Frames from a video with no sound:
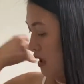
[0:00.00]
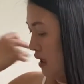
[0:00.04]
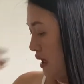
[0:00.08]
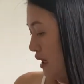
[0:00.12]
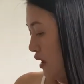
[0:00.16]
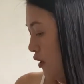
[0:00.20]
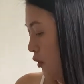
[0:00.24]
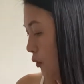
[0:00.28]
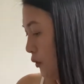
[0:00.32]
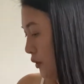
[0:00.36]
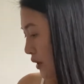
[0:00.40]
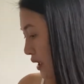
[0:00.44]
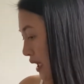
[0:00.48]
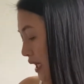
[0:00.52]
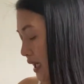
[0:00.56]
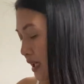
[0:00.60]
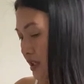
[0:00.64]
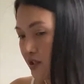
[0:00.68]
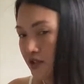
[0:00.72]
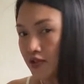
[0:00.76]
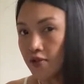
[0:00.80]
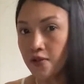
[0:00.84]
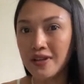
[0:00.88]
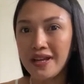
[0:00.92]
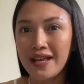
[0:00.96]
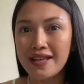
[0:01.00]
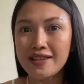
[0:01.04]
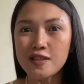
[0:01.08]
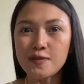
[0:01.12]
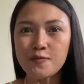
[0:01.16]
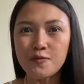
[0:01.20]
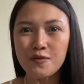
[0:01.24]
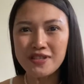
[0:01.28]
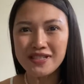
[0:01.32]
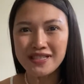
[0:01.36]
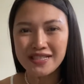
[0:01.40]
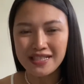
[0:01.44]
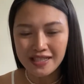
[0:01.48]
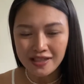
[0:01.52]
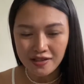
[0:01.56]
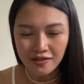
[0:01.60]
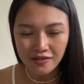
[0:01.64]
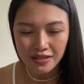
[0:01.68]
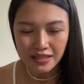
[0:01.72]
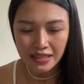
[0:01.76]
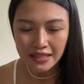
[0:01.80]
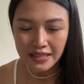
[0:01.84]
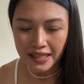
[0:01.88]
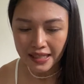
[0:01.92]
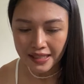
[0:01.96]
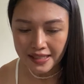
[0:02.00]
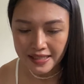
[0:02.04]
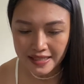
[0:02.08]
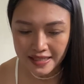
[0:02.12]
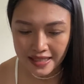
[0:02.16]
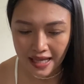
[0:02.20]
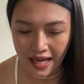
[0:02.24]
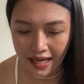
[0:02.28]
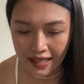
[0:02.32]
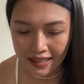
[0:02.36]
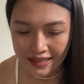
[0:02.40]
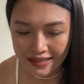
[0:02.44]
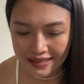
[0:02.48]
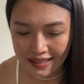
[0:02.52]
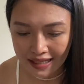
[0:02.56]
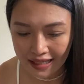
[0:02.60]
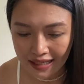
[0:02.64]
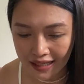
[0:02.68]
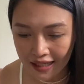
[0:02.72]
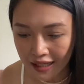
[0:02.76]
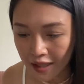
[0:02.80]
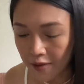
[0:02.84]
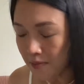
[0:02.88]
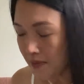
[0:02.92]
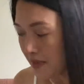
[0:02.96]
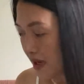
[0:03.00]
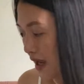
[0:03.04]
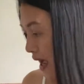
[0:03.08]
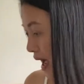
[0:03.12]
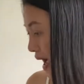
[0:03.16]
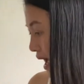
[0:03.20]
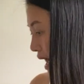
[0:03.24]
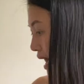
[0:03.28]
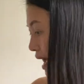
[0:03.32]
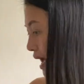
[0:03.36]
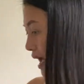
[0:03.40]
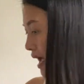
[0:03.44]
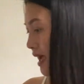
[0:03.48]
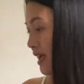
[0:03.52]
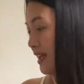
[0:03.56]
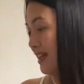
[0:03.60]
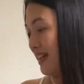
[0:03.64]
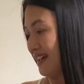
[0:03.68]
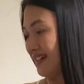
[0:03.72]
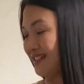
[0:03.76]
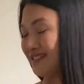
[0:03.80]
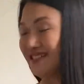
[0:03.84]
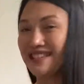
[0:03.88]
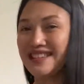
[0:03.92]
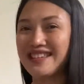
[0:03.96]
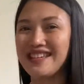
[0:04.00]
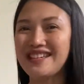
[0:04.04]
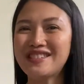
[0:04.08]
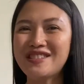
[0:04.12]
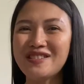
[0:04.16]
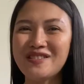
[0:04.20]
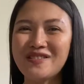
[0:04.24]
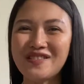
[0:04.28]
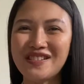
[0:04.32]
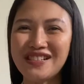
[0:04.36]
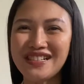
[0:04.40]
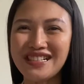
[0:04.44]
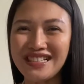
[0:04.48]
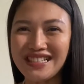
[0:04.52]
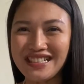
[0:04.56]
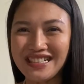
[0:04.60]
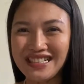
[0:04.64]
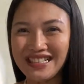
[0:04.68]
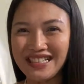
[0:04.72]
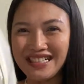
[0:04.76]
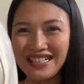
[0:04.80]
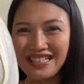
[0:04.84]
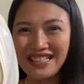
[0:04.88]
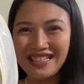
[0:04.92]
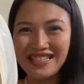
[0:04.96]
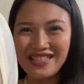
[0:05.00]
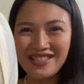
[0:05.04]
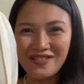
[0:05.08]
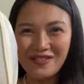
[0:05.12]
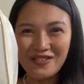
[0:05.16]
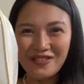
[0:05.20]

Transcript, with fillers: Okay, so let's proceed to the next item. Ah, ayan. This one. It's so